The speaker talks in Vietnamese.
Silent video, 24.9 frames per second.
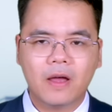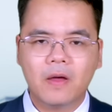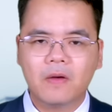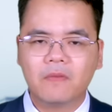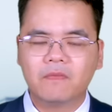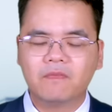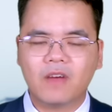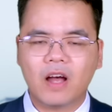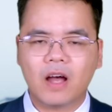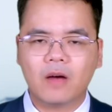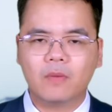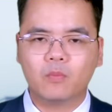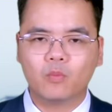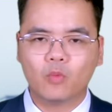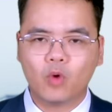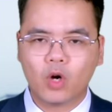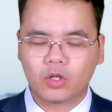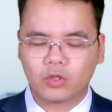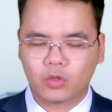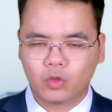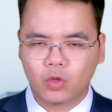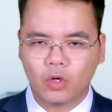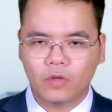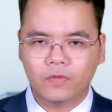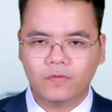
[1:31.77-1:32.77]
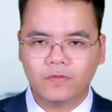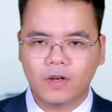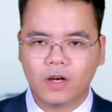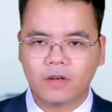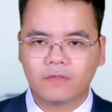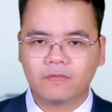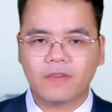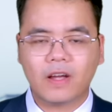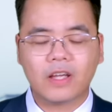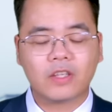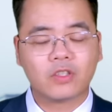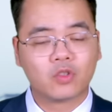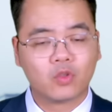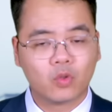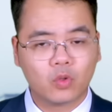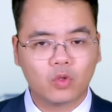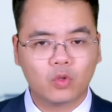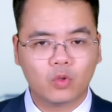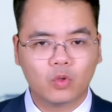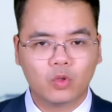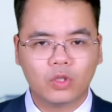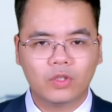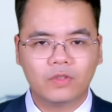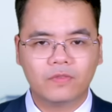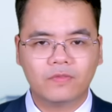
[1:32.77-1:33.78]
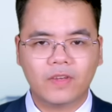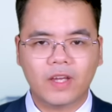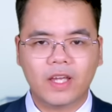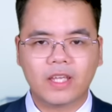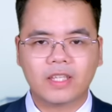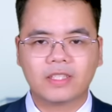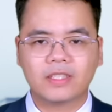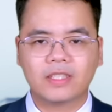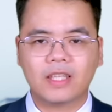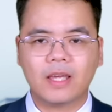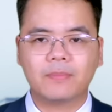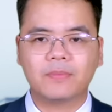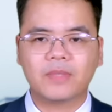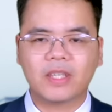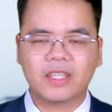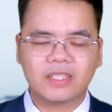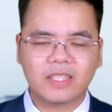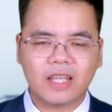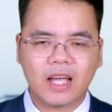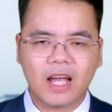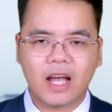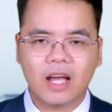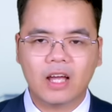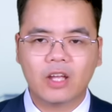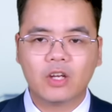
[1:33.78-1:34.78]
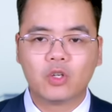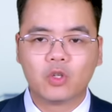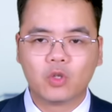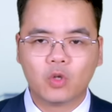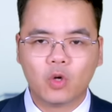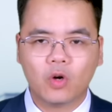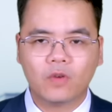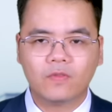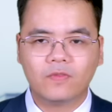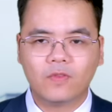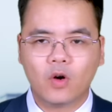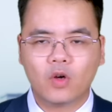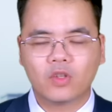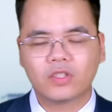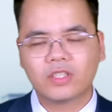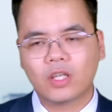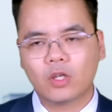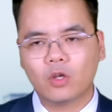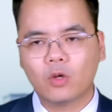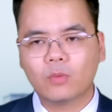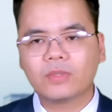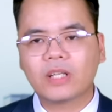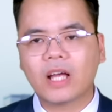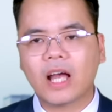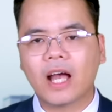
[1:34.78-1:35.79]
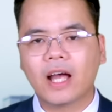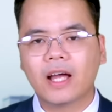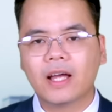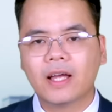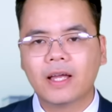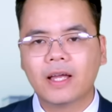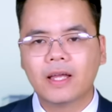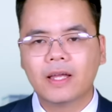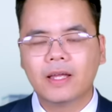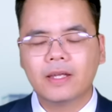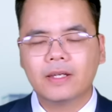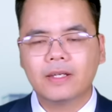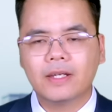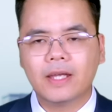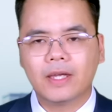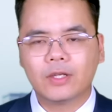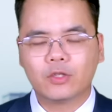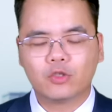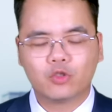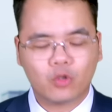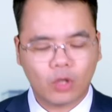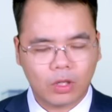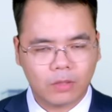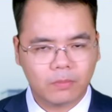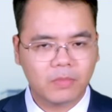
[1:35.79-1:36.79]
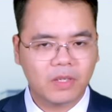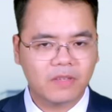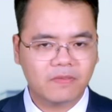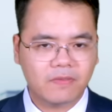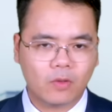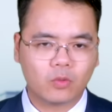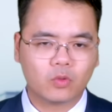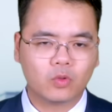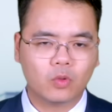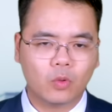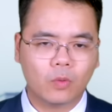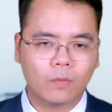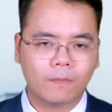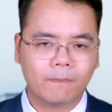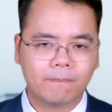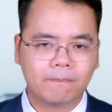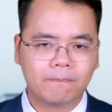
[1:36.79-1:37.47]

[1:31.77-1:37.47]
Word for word: và buộc đối phương phải rút lui về Stepneya Novoselovka để chuẩn bị phòng thủ.